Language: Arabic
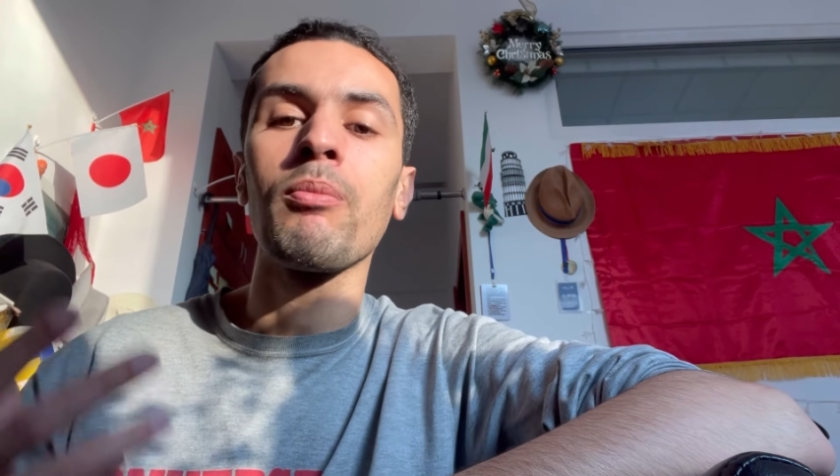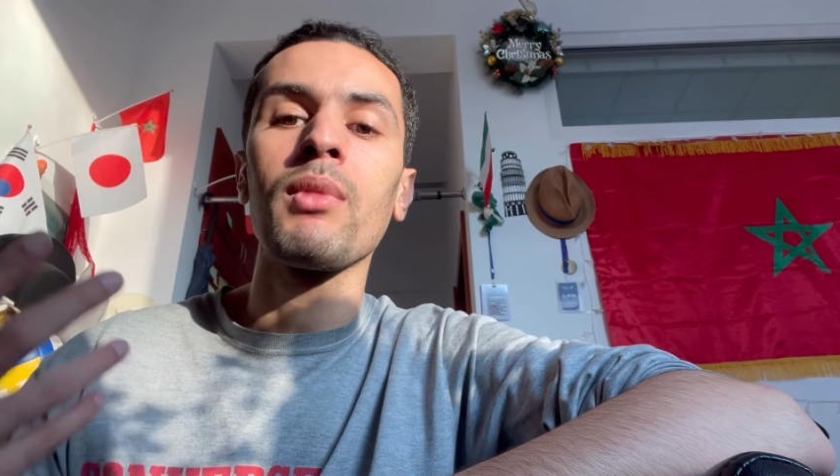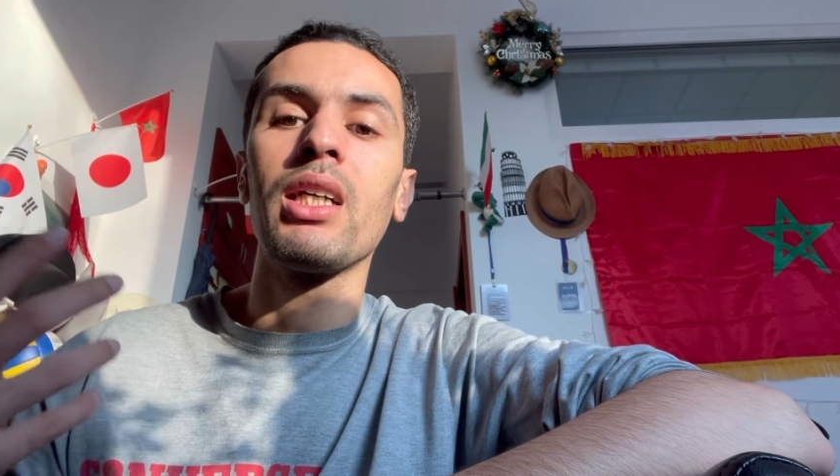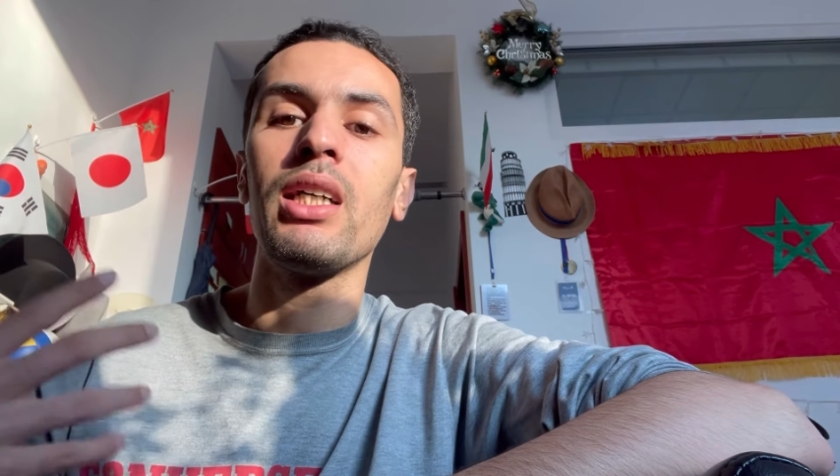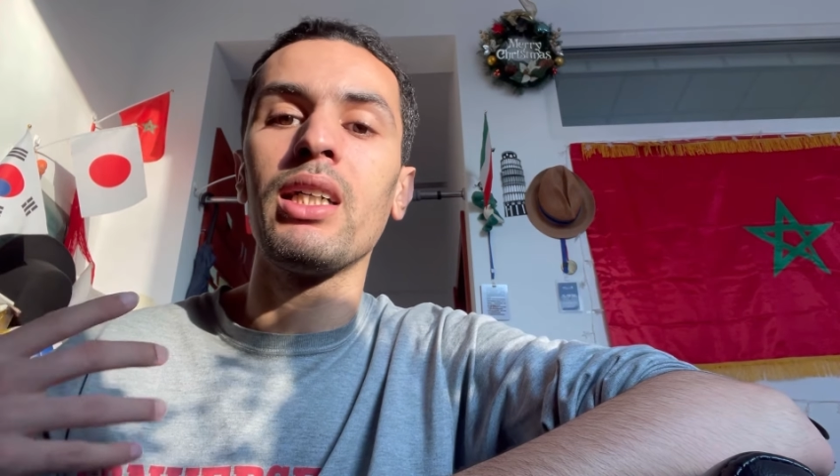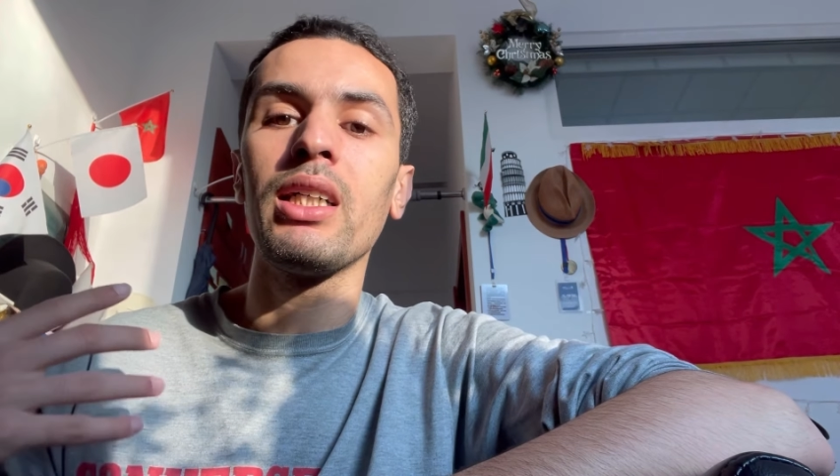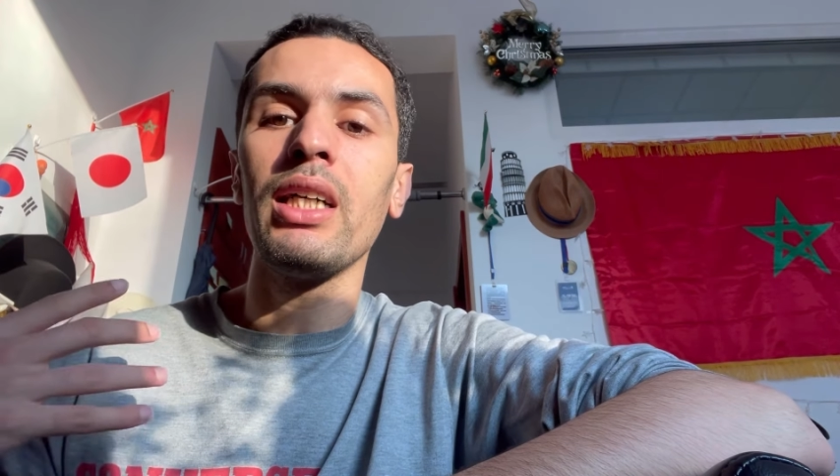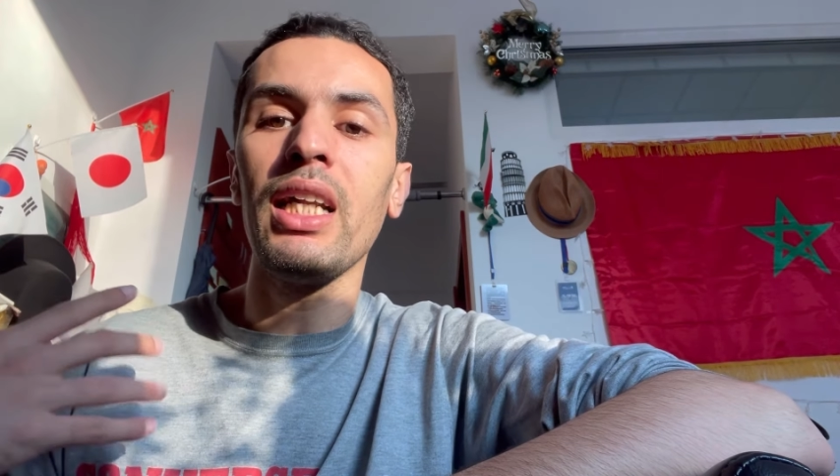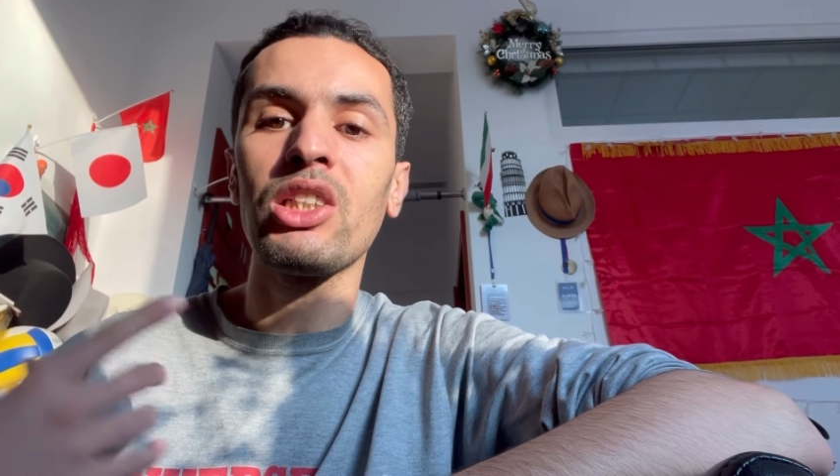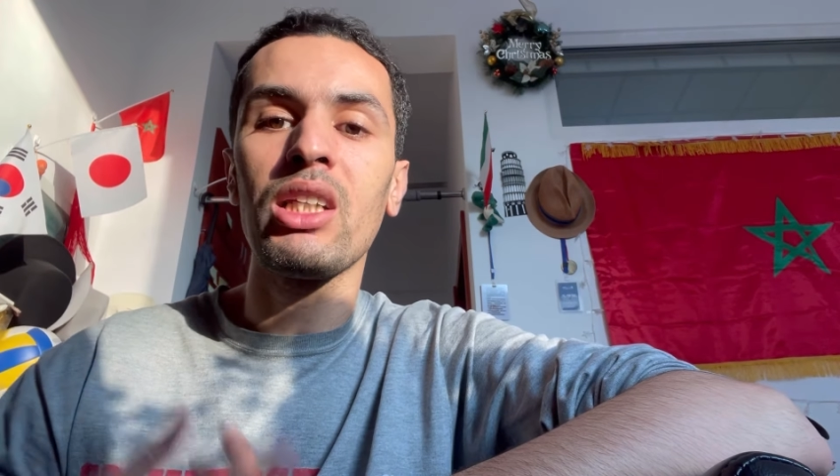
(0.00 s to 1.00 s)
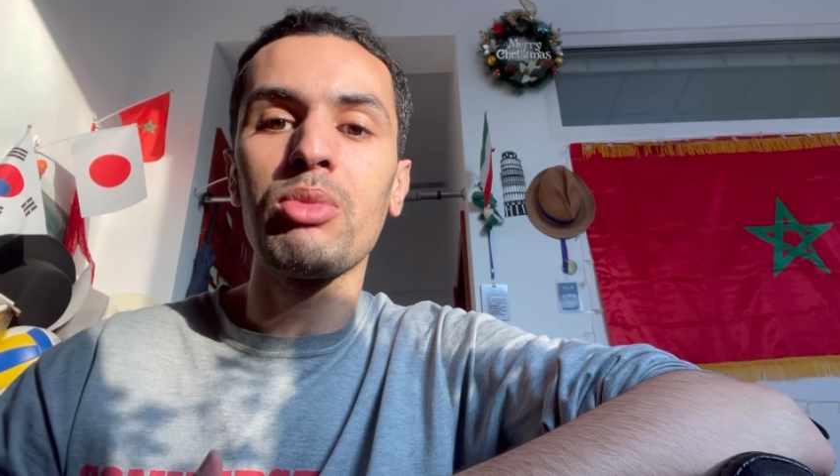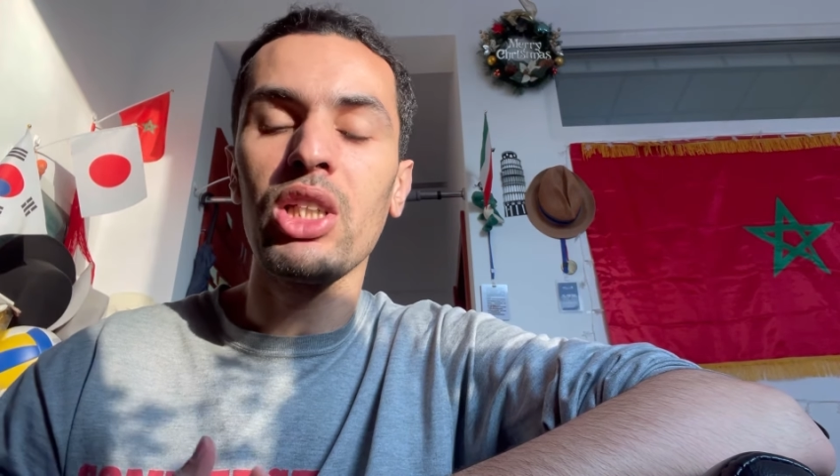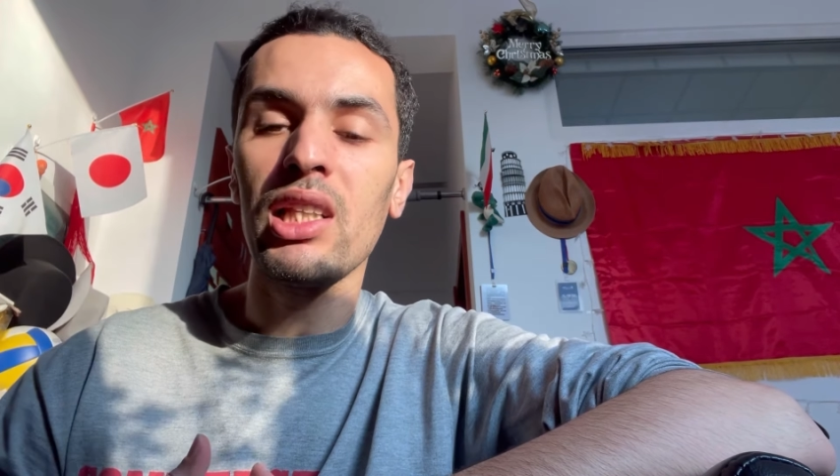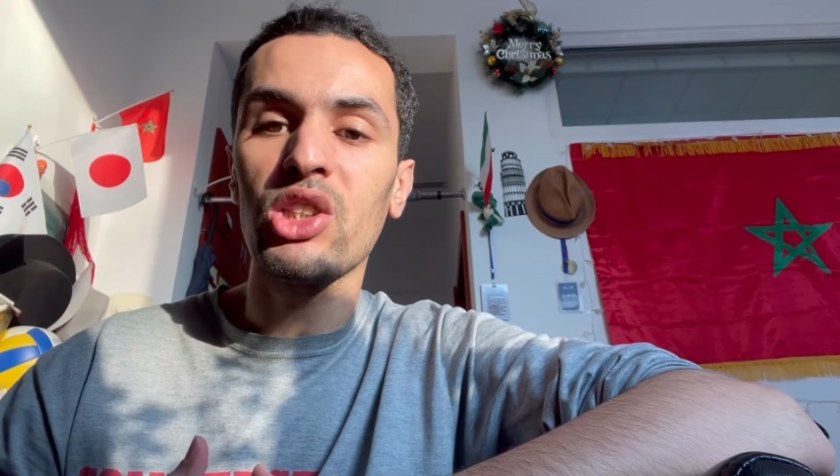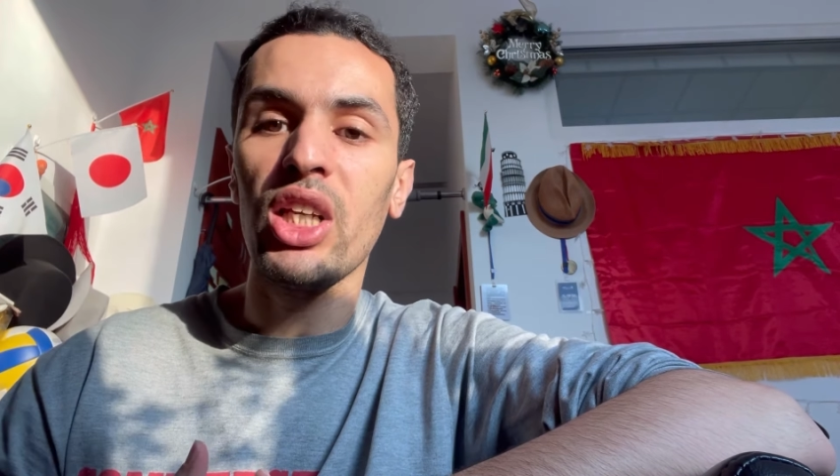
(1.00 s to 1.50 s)
آه علاش انا
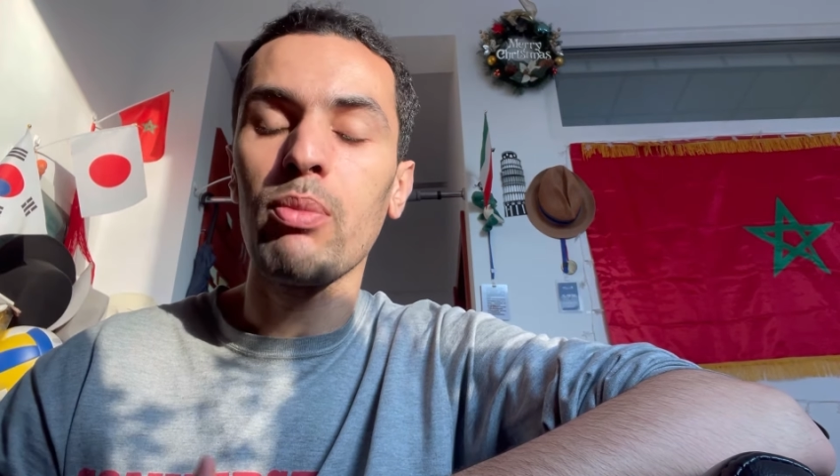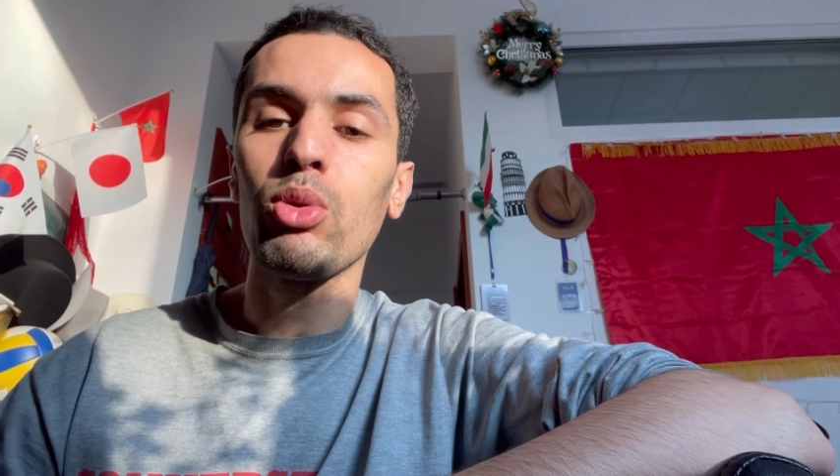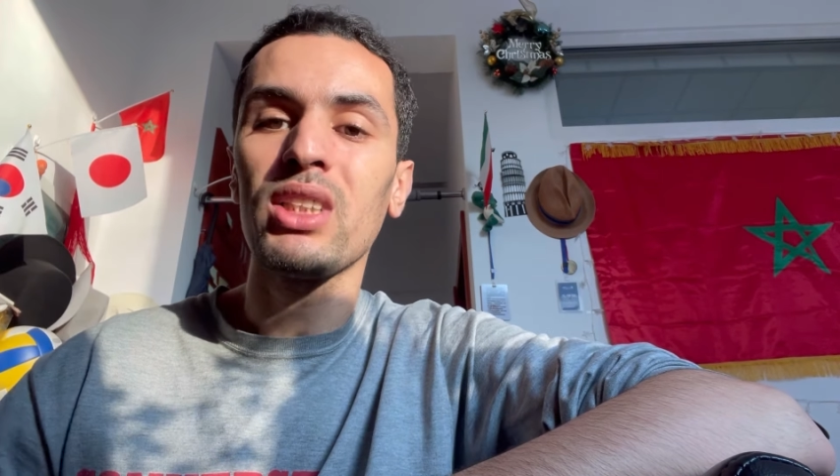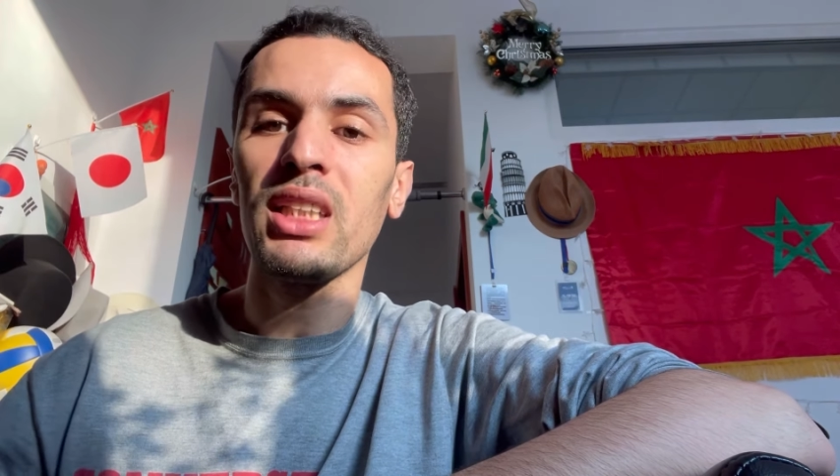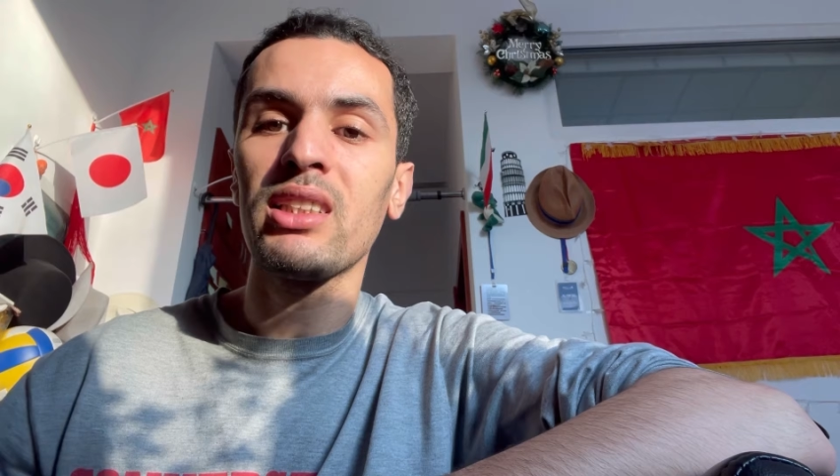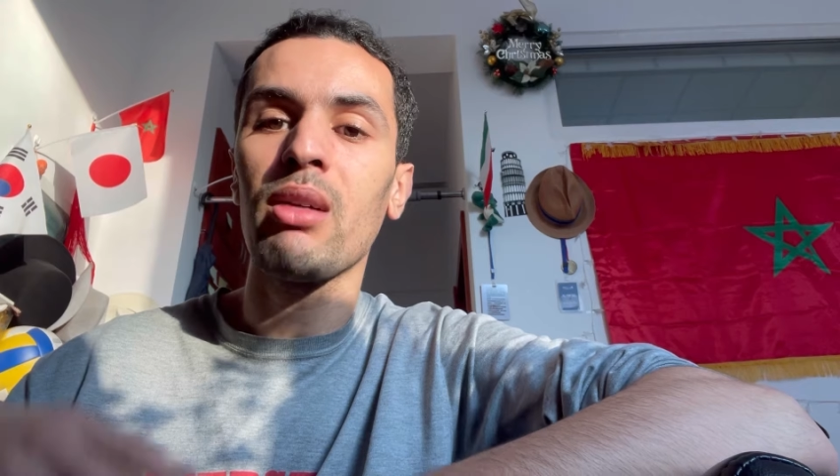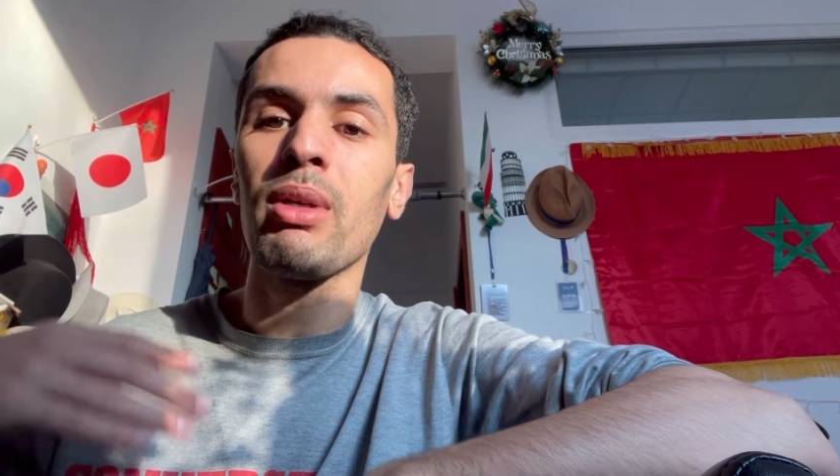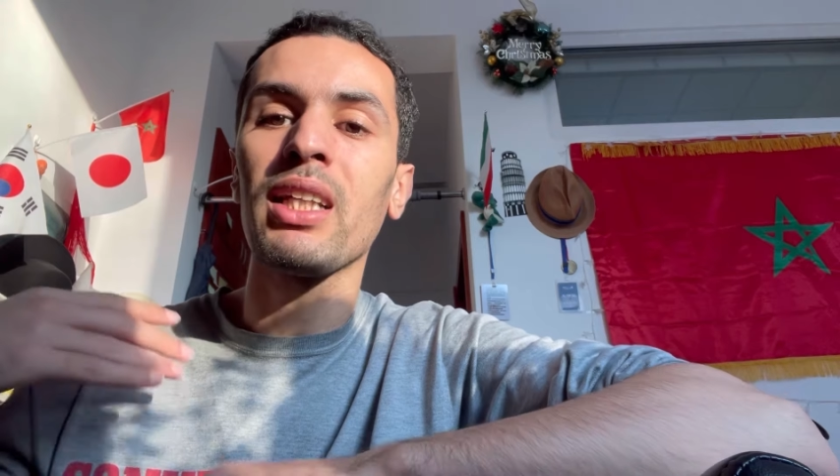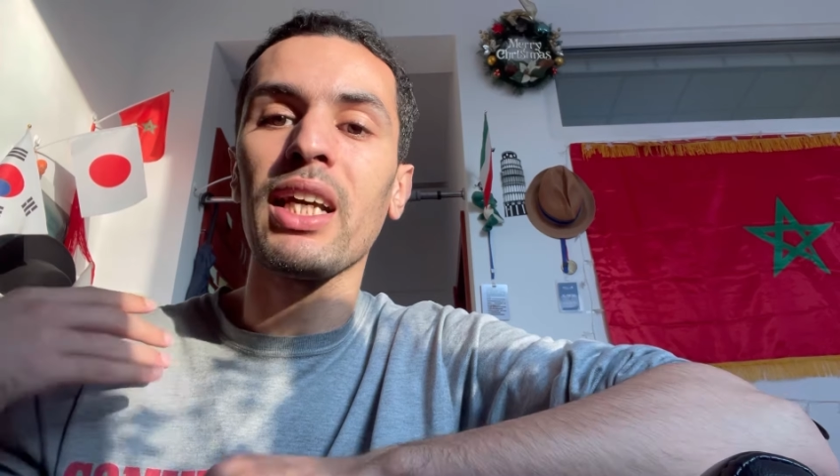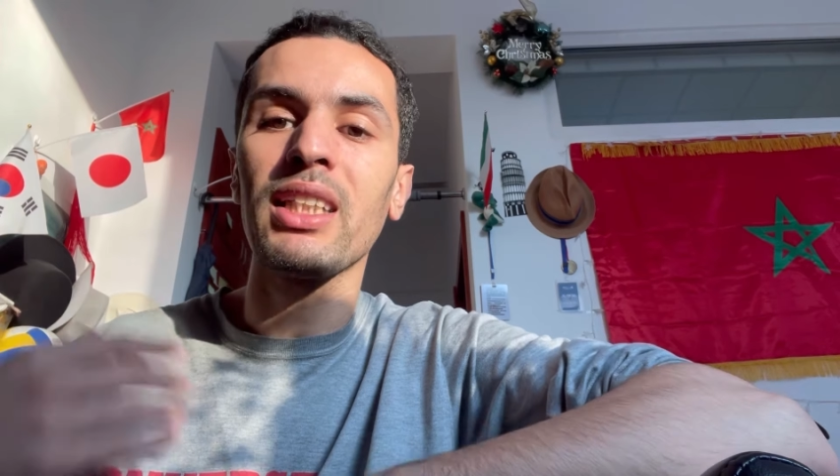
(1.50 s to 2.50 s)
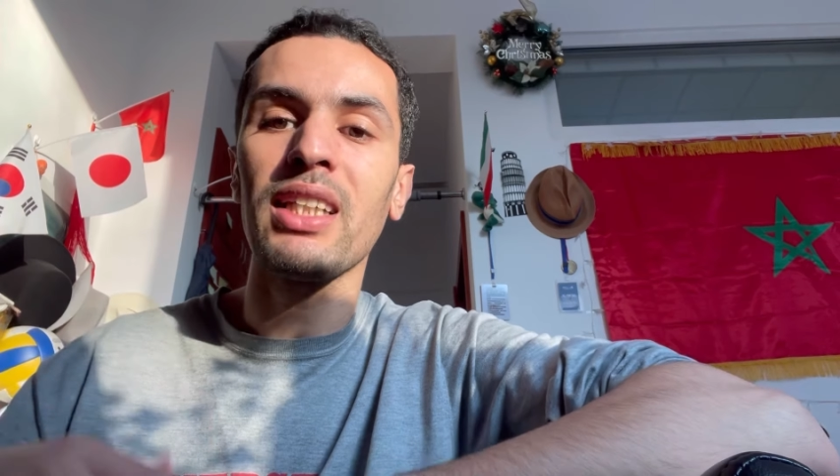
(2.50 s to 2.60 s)
مشيت لتشاينا بوست حتى الثمن رخيص